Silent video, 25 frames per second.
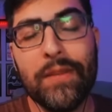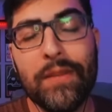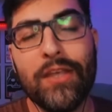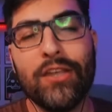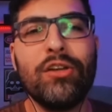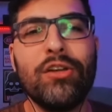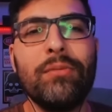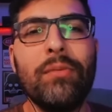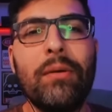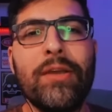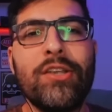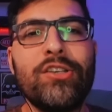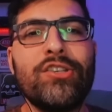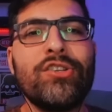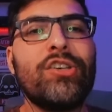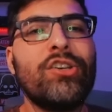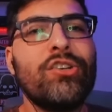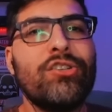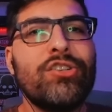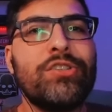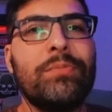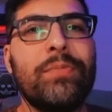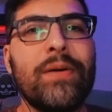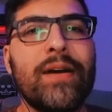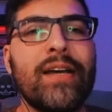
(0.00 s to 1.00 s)
Normalmente o
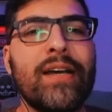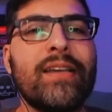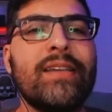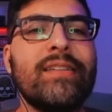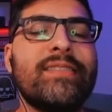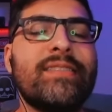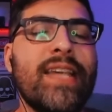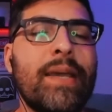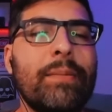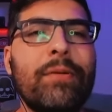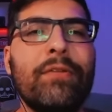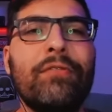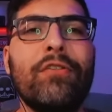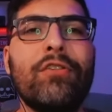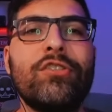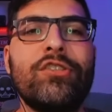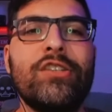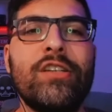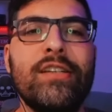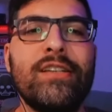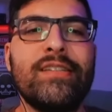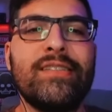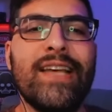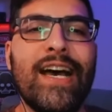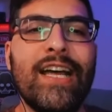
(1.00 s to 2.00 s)
guild bank sempre foi
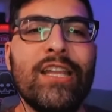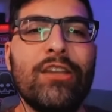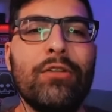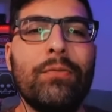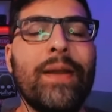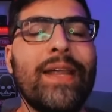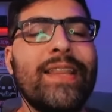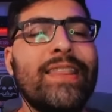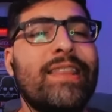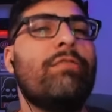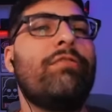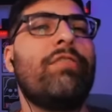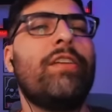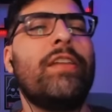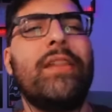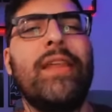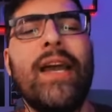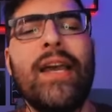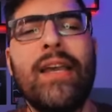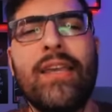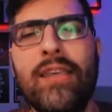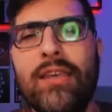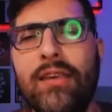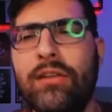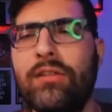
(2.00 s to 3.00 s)
utilizado para defender a
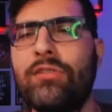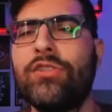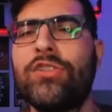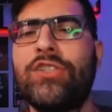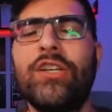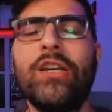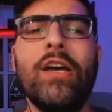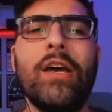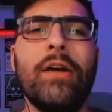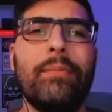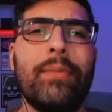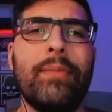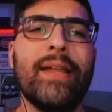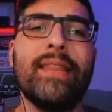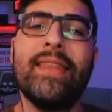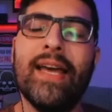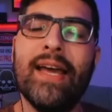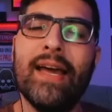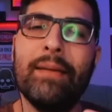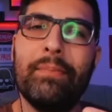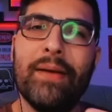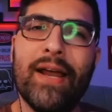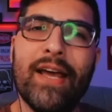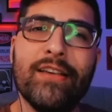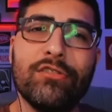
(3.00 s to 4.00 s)
guild,
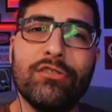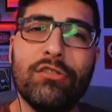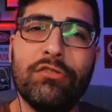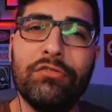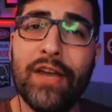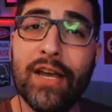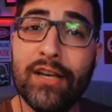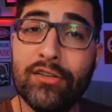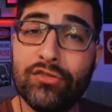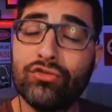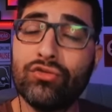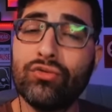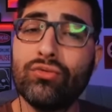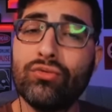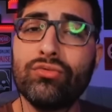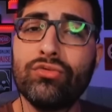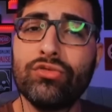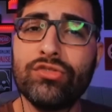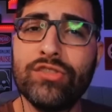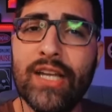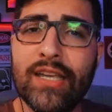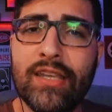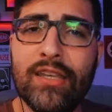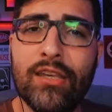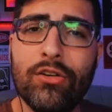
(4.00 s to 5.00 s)
para resolver assuntos
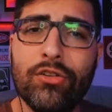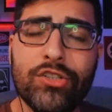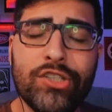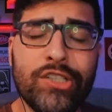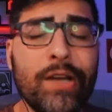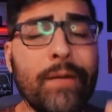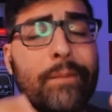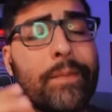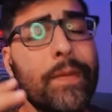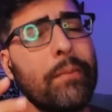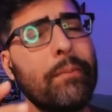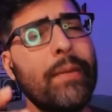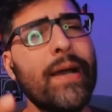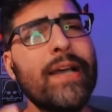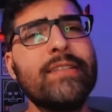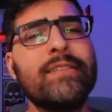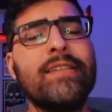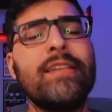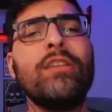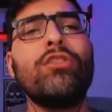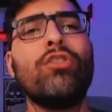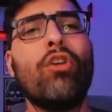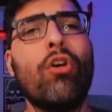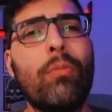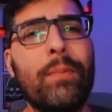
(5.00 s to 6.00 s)
da guild, mas em
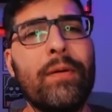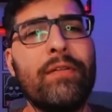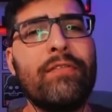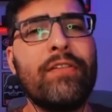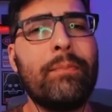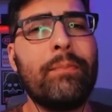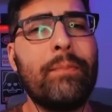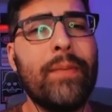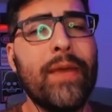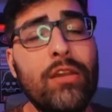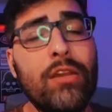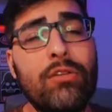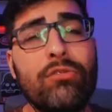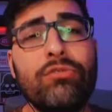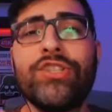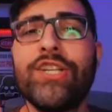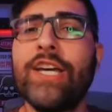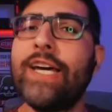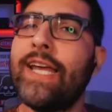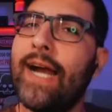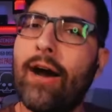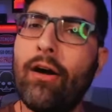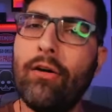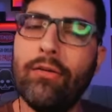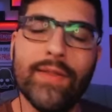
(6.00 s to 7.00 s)
non PVP em
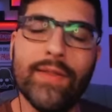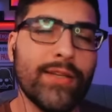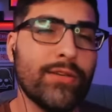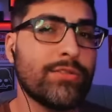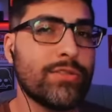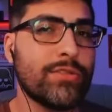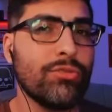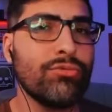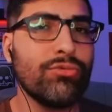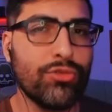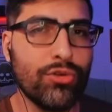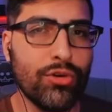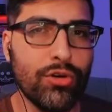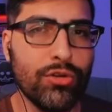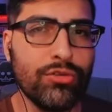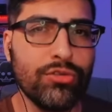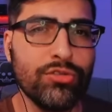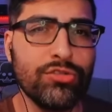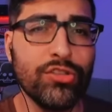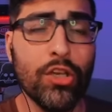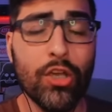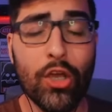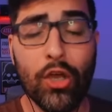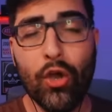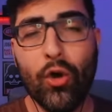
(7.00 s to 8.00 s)
geral, não são
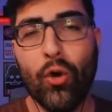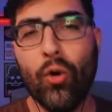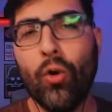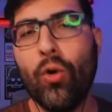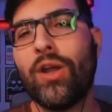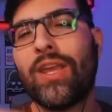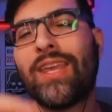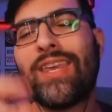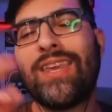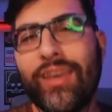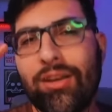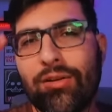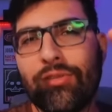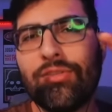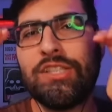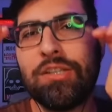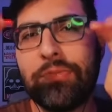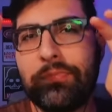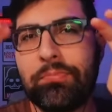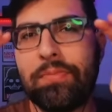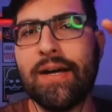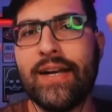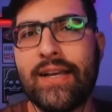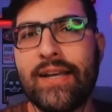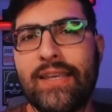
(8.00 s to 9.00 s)
todos, o guild
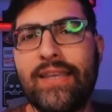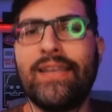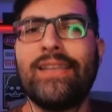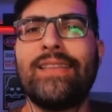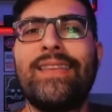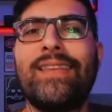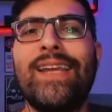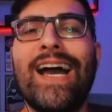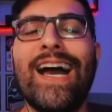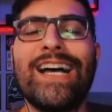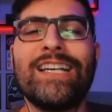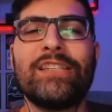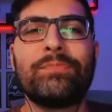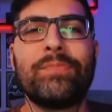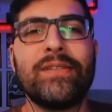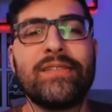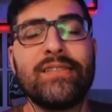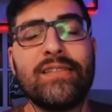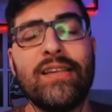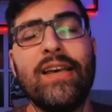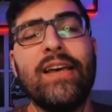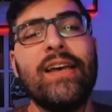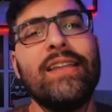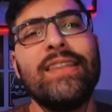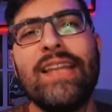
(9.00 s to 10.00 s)
bank entre aspas,
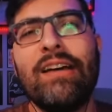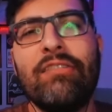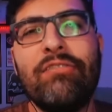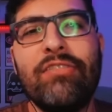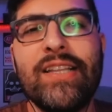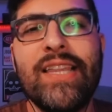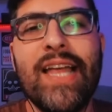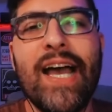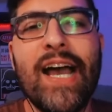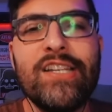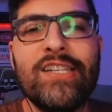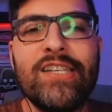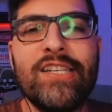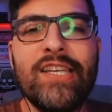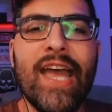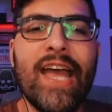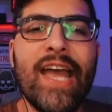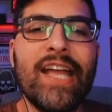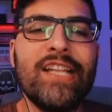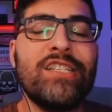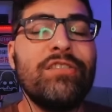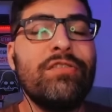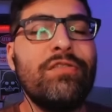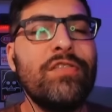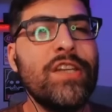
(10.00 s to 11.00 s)
na verdade é
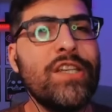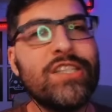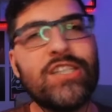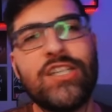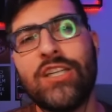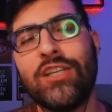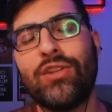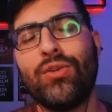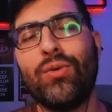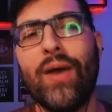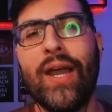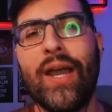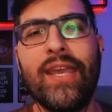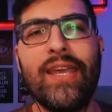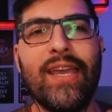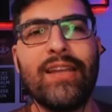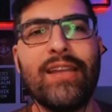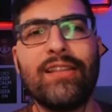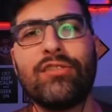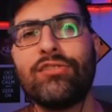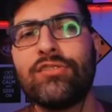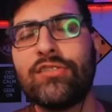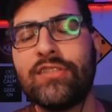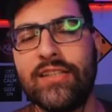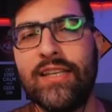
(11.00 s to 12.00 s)
dividido aí
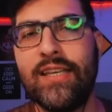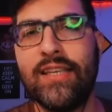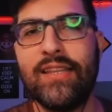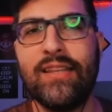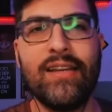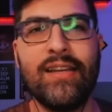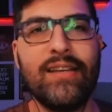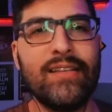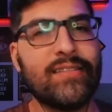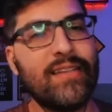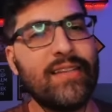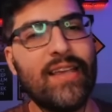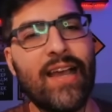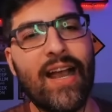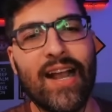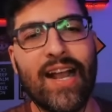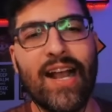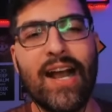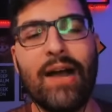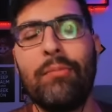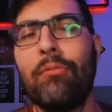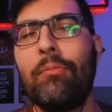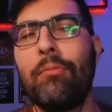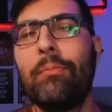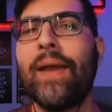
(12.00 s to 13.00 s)
entre os líderes,
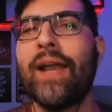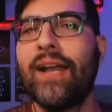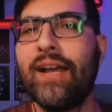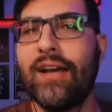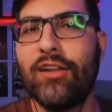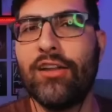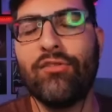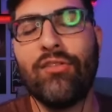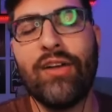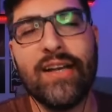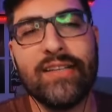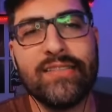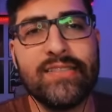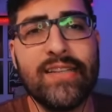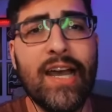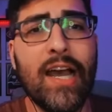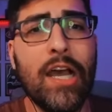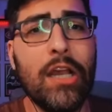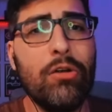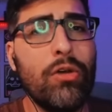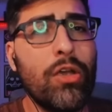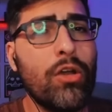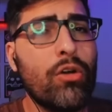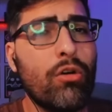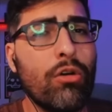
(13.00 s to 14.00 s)
acabam pegando um
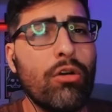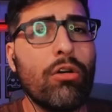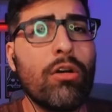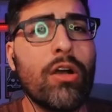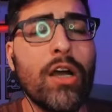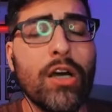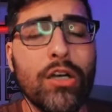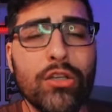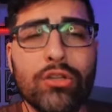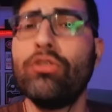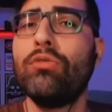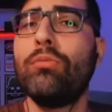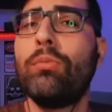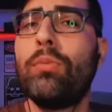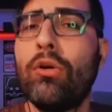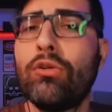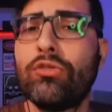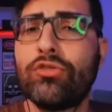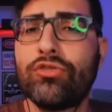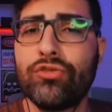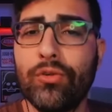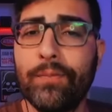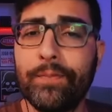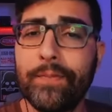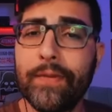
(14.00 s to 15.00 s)
cascalho e colocando no
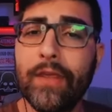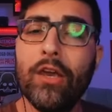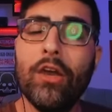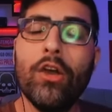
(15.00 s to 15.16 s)
bolso.